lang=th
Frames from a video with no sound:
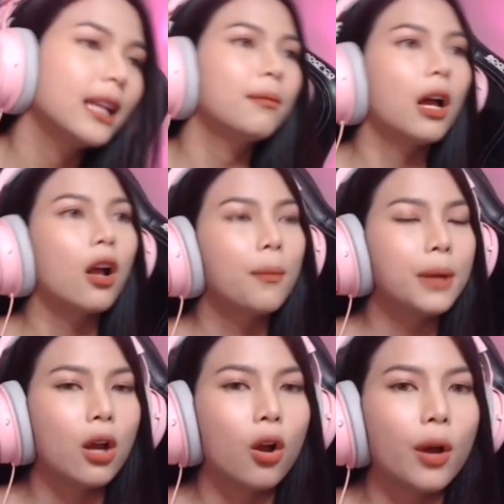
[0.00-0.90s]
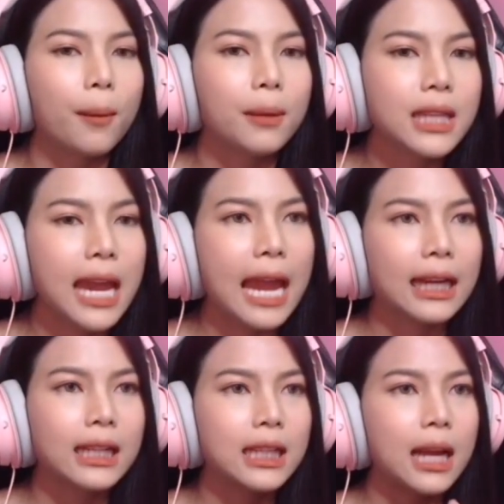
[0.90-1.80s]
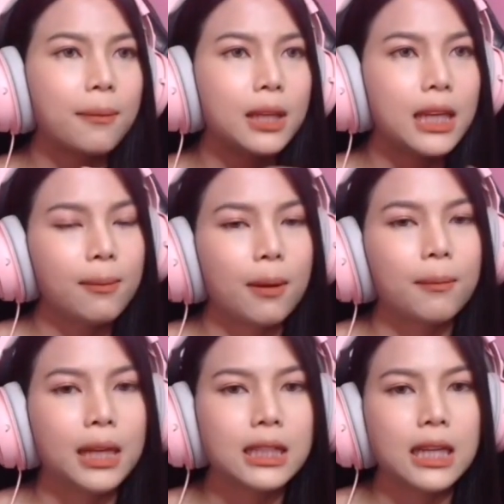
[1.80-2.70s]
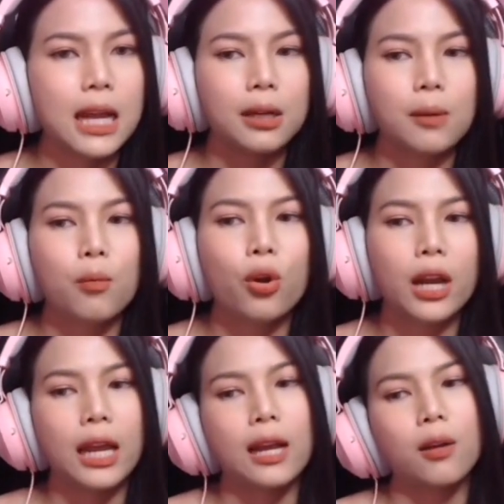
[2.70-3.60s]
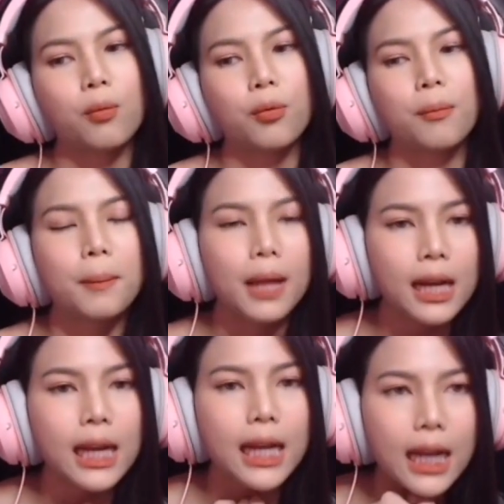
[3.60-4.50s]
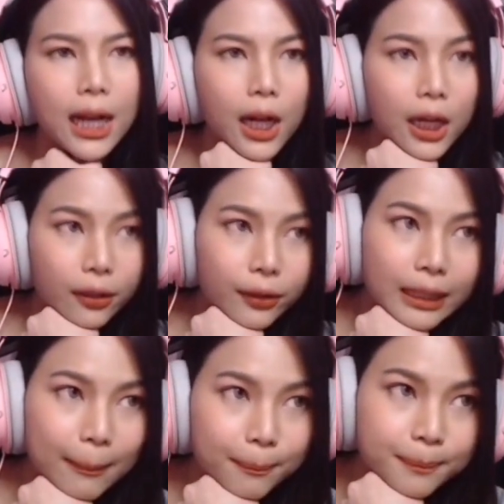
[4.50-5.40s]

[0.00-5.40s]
แล้วก็มีของขวัญมาแจกกิจกรรมดีๆแบบนี้จากทางมิโมนะคะขอบคุณมากๆเลยครับ